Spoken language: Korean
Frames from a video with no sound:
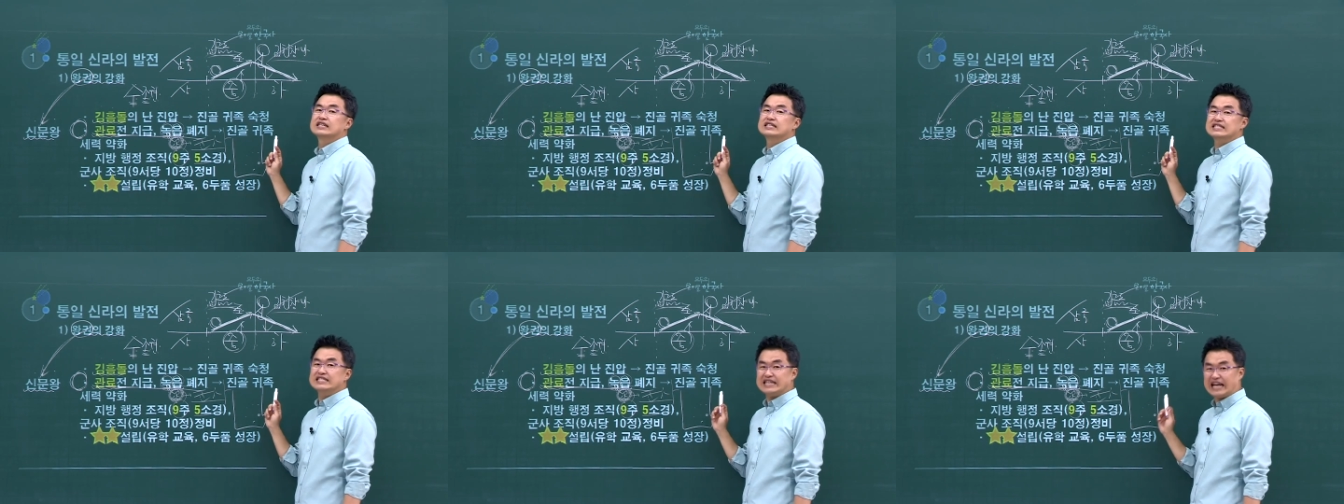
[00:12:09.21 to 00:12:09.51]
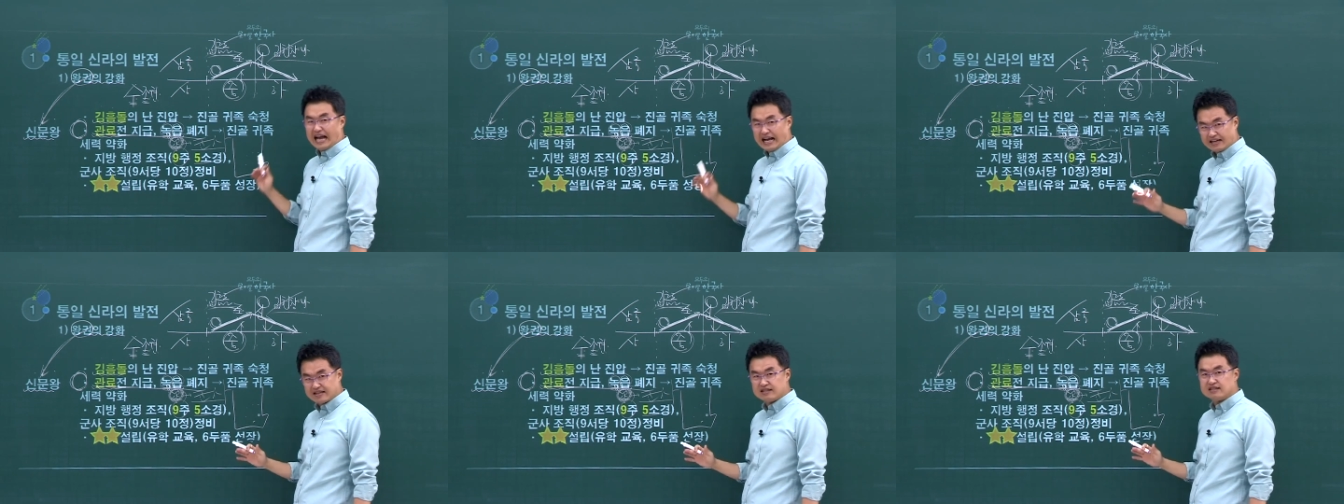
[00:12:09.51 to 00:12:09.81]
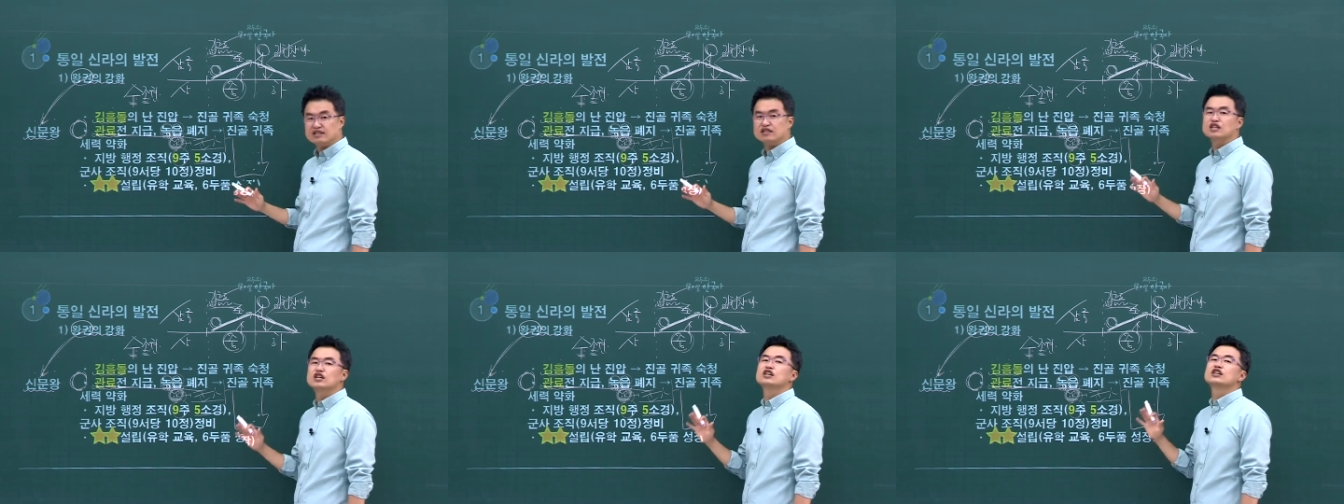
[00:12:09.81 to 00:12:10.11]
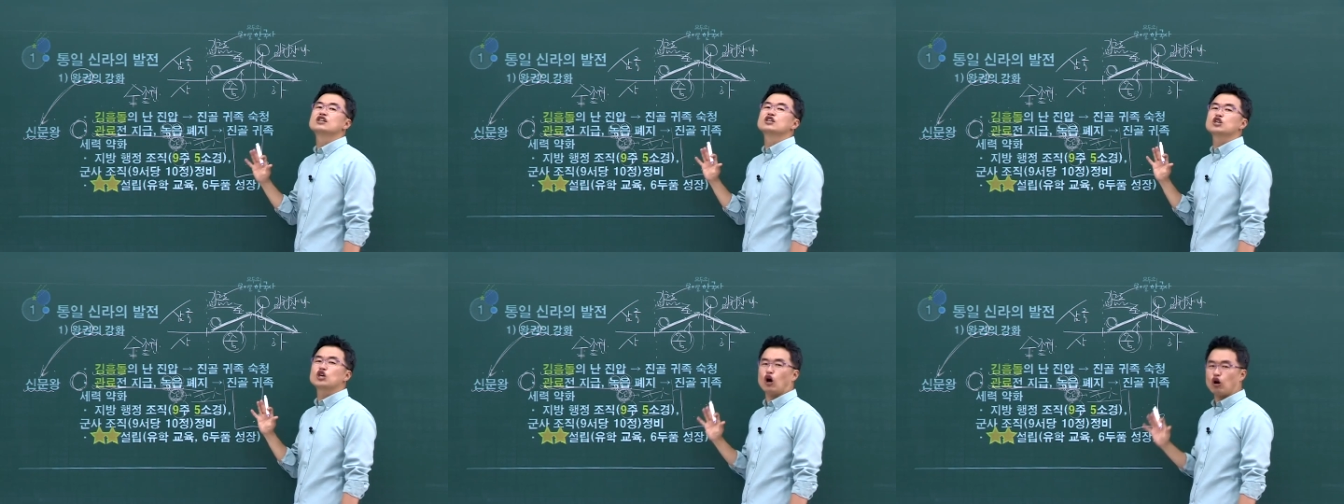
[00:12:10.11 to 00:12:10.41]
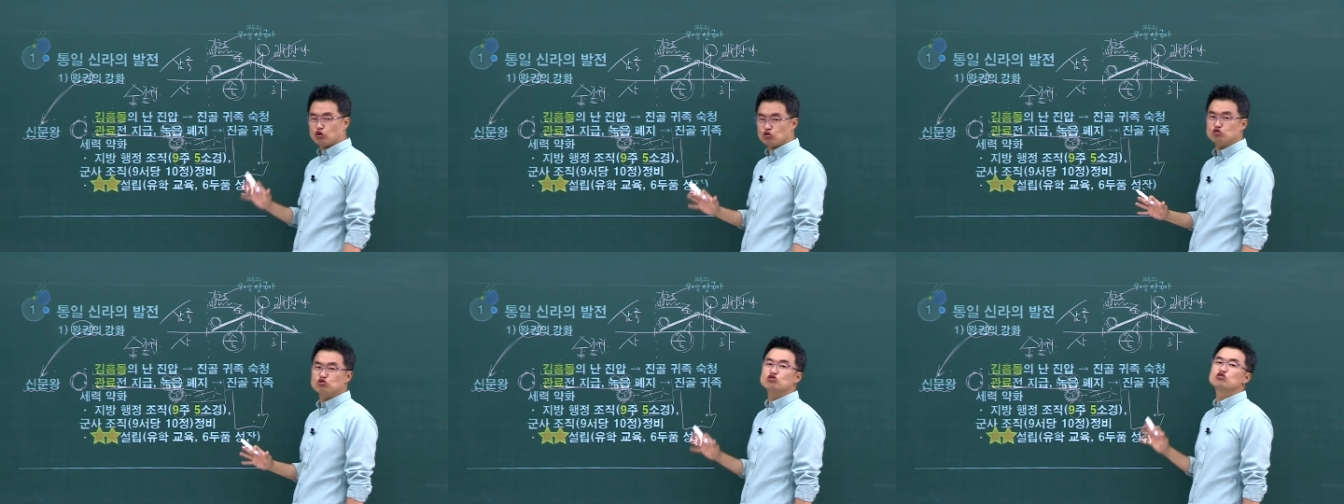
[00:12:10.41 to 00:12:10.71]
작은
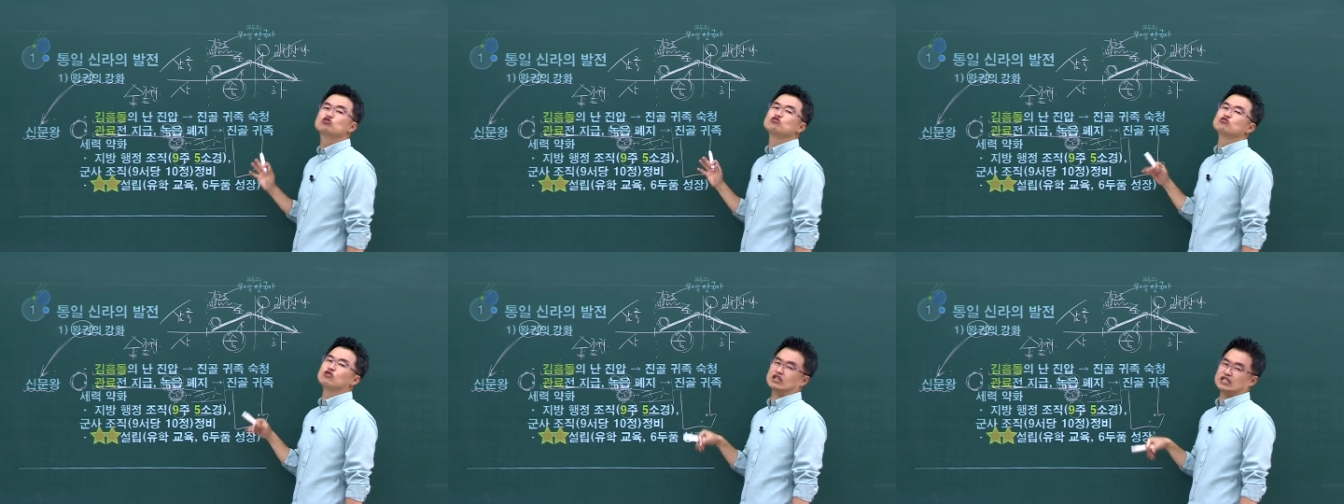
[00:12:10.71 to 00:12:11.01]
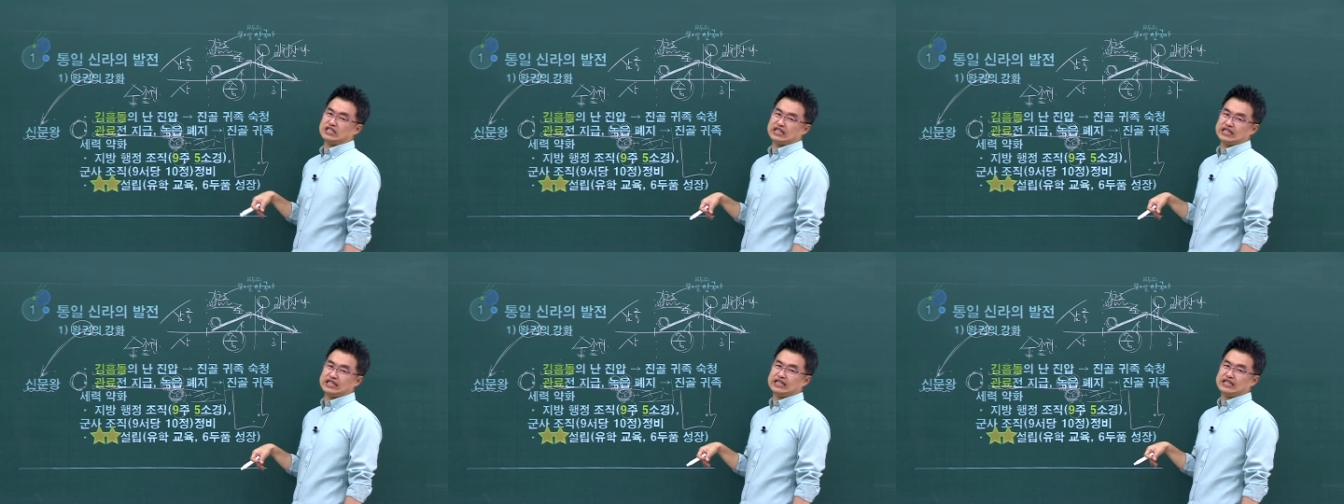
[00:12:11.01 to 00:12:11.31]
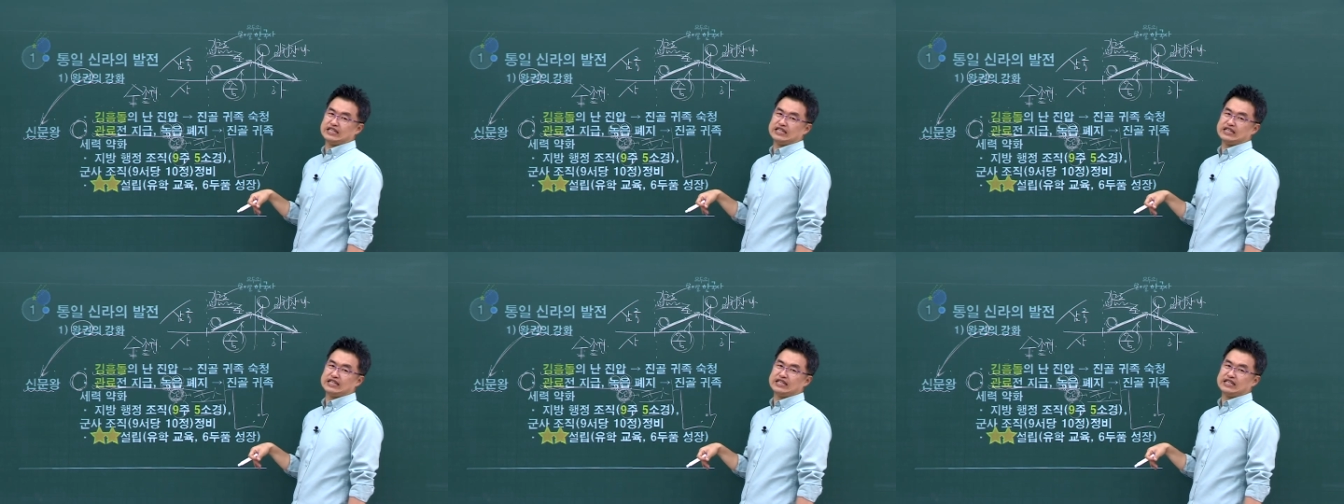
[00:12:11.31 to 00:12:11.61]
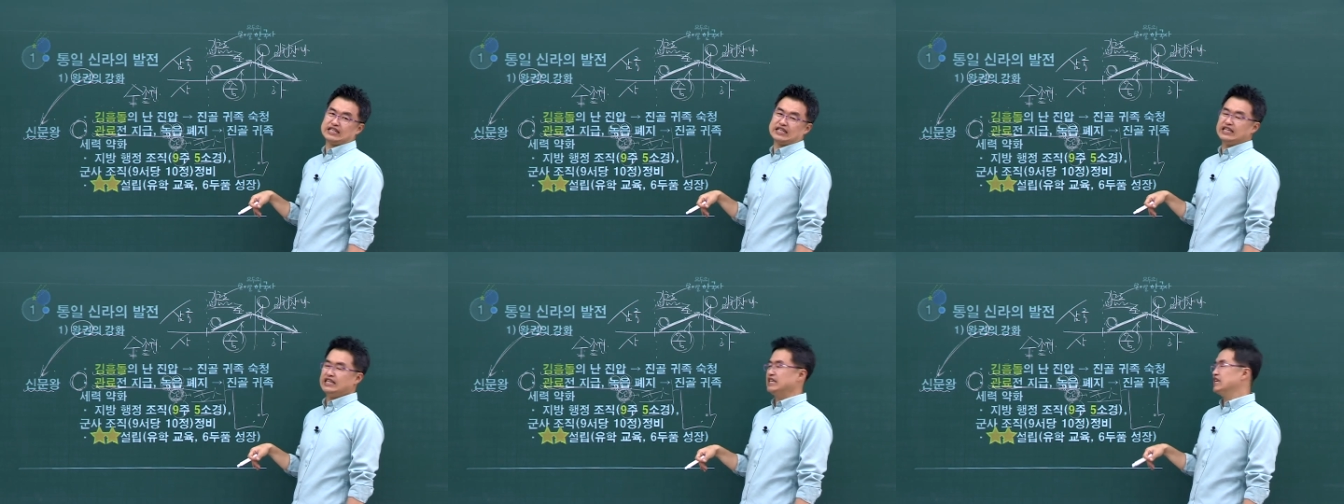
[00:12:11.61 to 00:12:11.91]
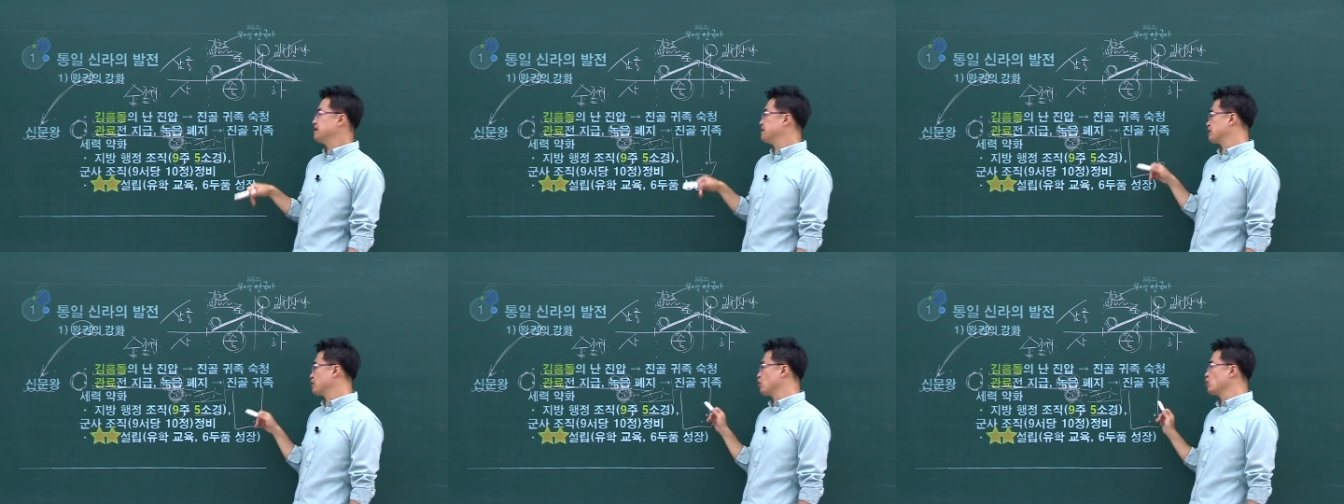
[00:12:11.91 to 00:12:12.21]
경주를 둔 거지.
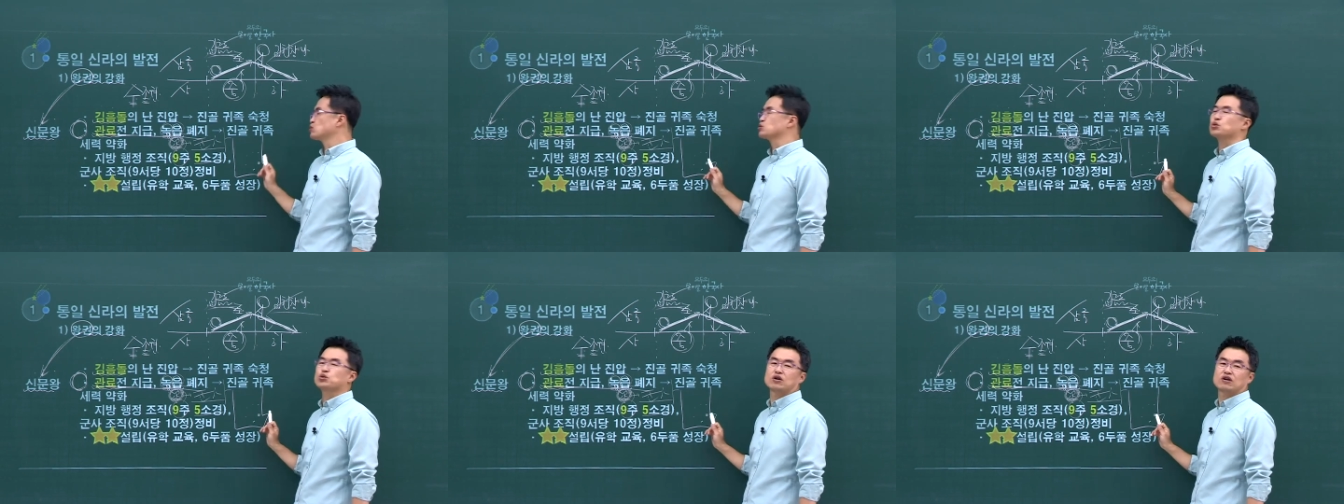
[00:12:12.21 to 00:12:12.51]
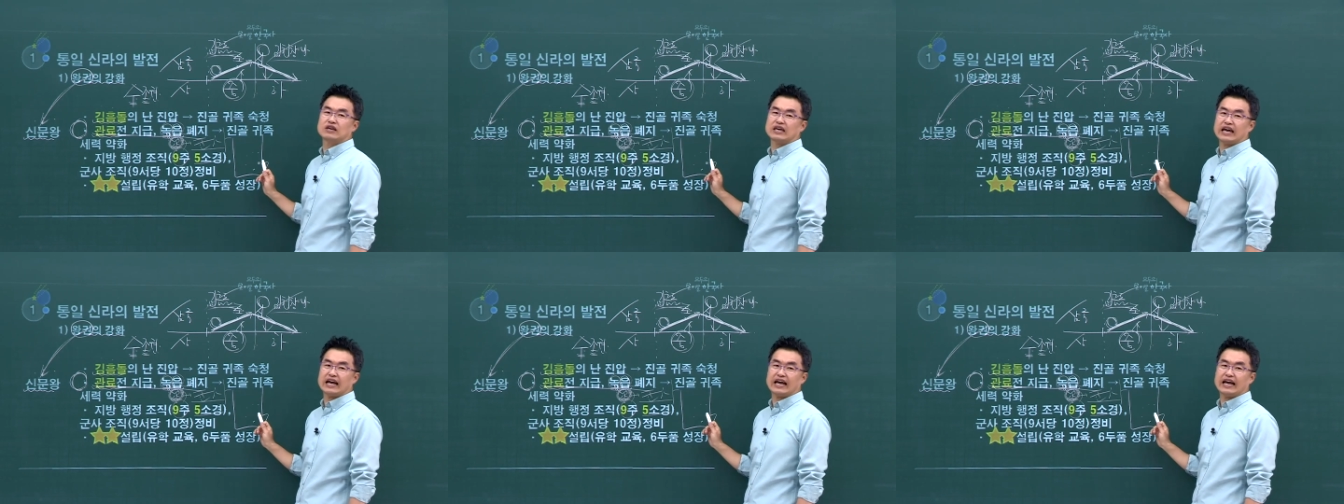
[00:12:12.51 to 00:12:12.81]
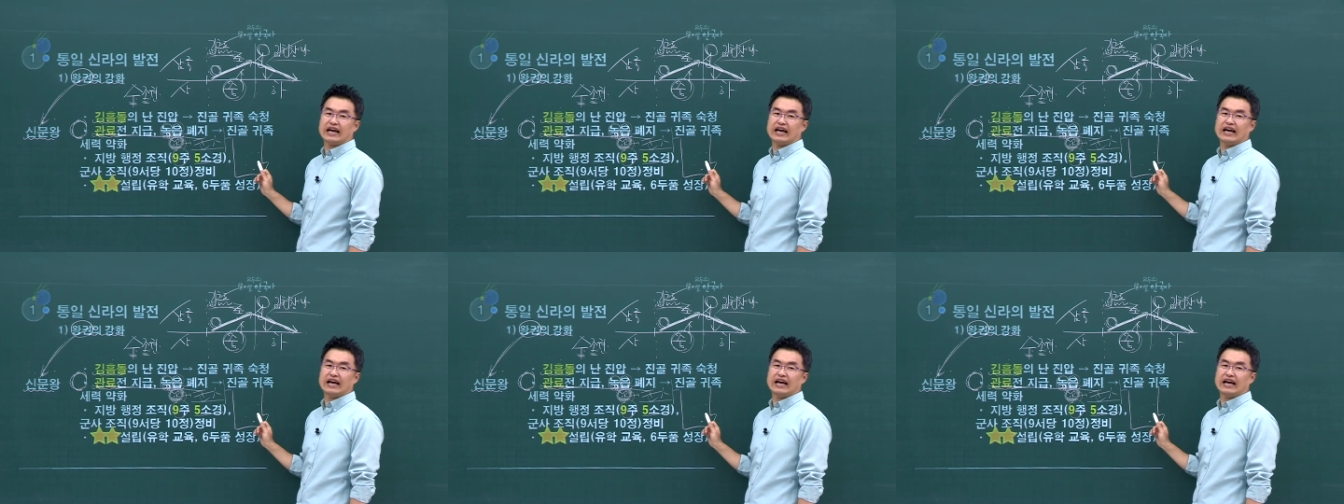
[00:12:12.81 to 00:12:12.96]
이게 바로 오수경이야.